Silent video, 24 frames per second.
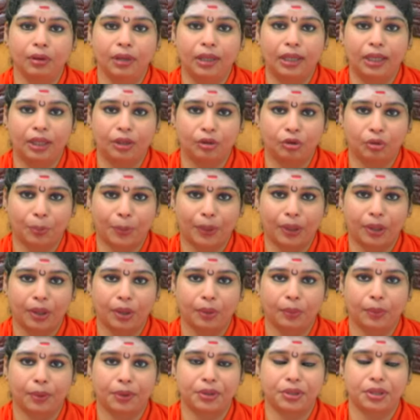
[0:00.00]
ఈ రూపంలో
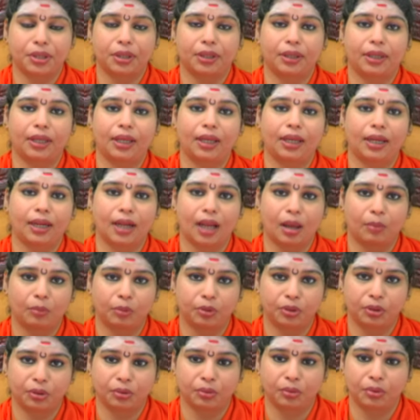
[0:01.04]
వచ్చింది నా
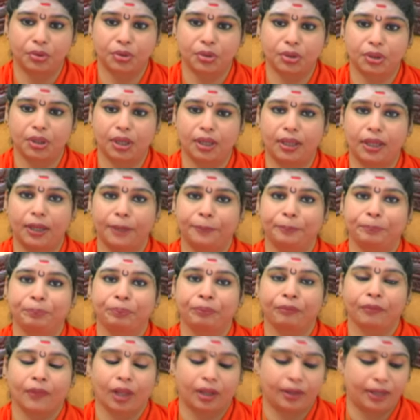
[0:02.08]
ముందు కూర్చున్నది
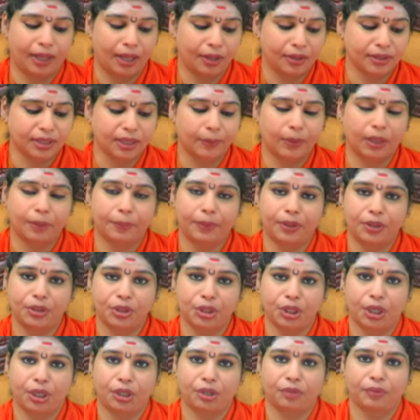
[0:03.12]
నేను
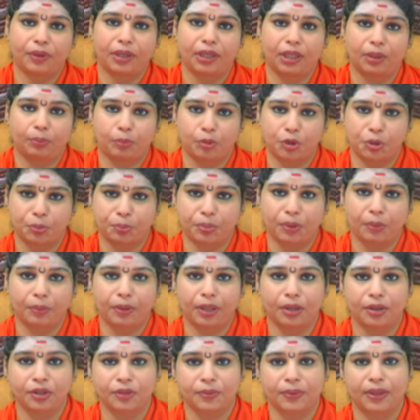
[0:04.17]
సమర్పించేటువంటి
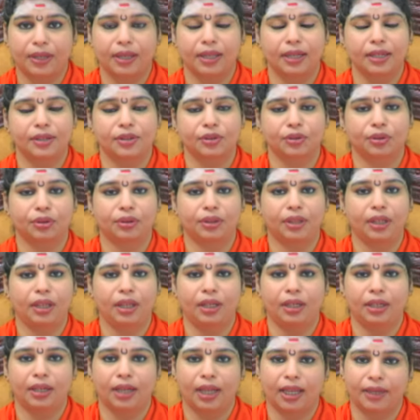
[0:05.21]
పుష్పములను స్వీకరిస్తుంది
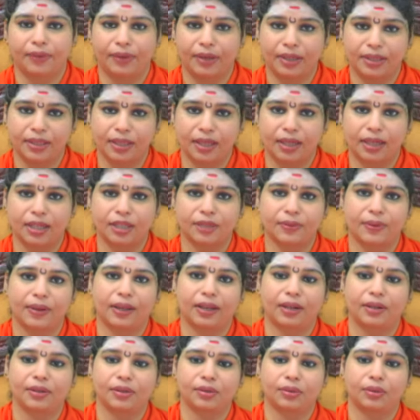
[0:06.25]
నైవేద్యాన్ని
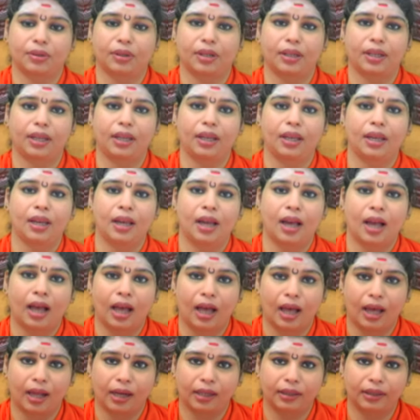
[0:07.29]
స్వీకరిస్తున్నది
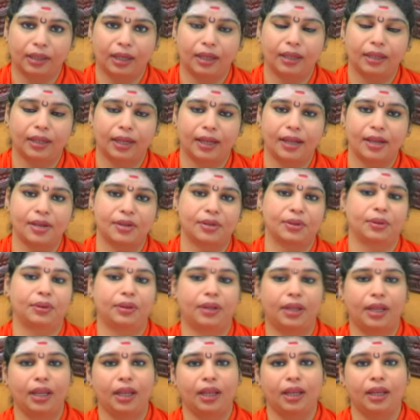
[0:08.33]
హారతిని
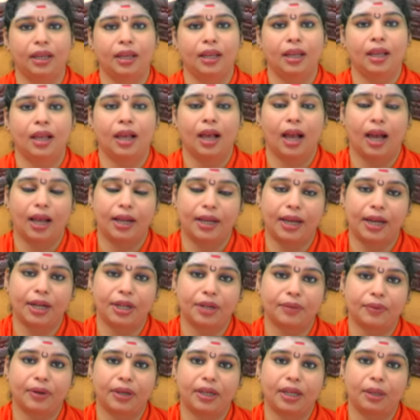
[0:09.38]
గ్రహిస్తుంది
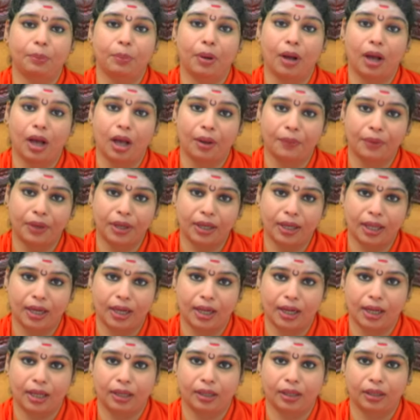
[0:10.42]
అనేటువంటి భావన
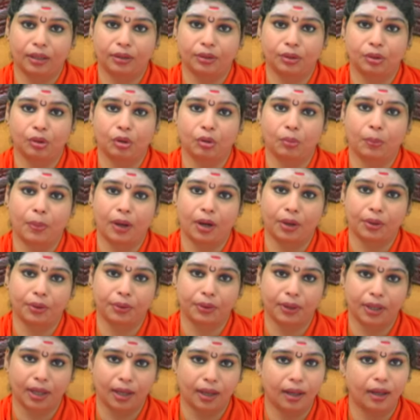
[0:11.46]
కలగటంతో పాటుగా